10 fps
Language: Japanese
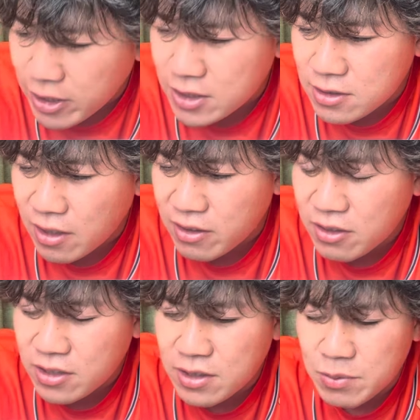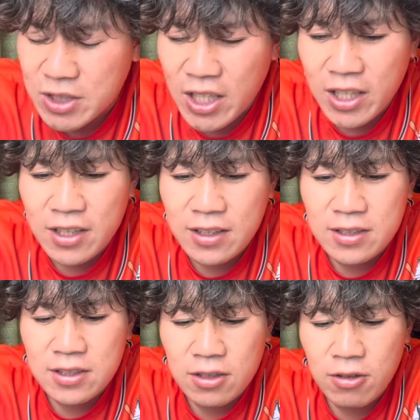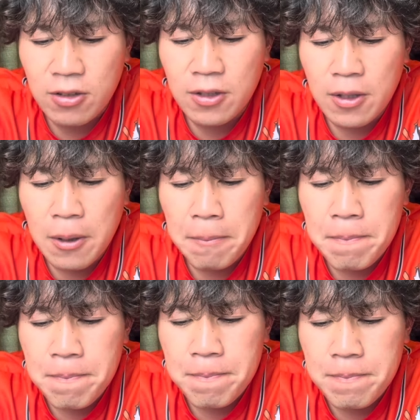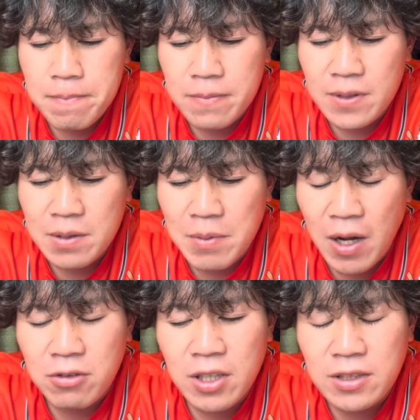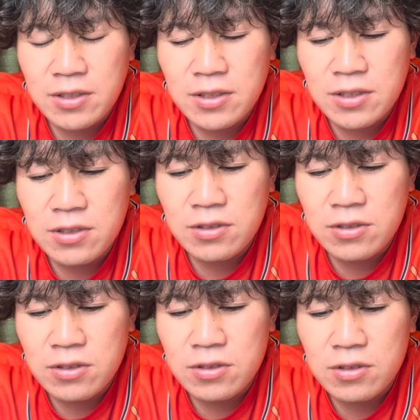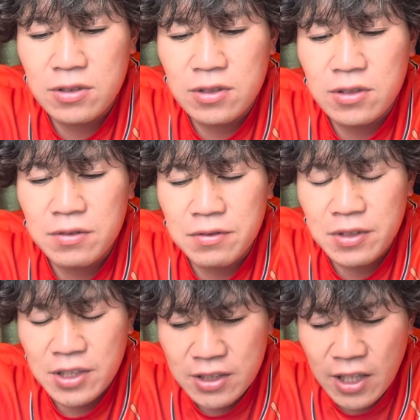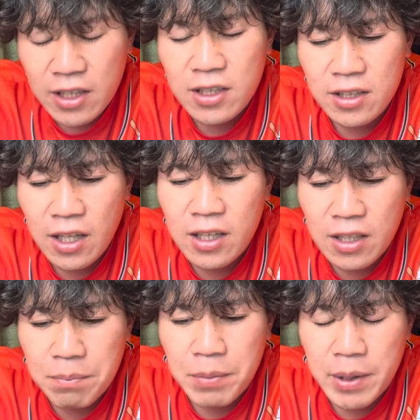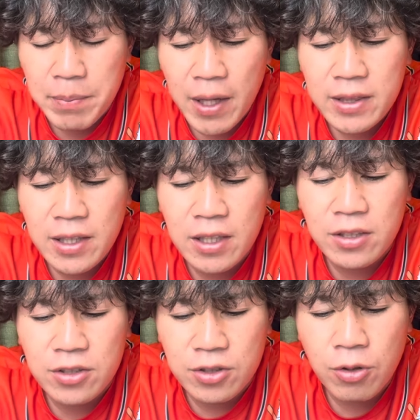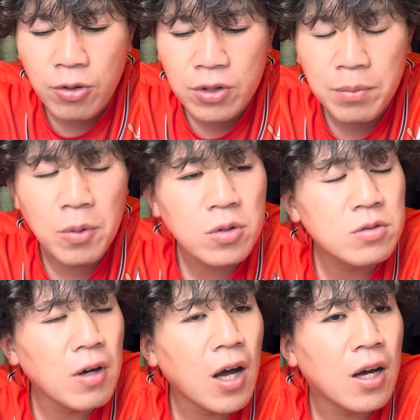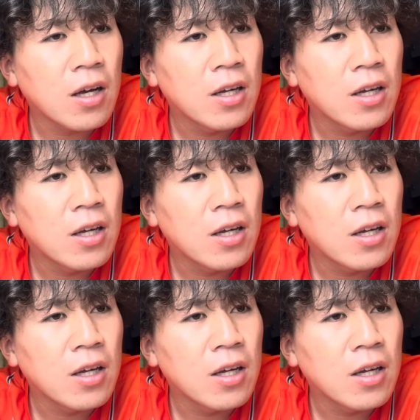ゲッツは、あのゲッツはもうしゃあないんですけど、まあ、あのゲッツーにできたやっぱりバッテリーとほんで僕は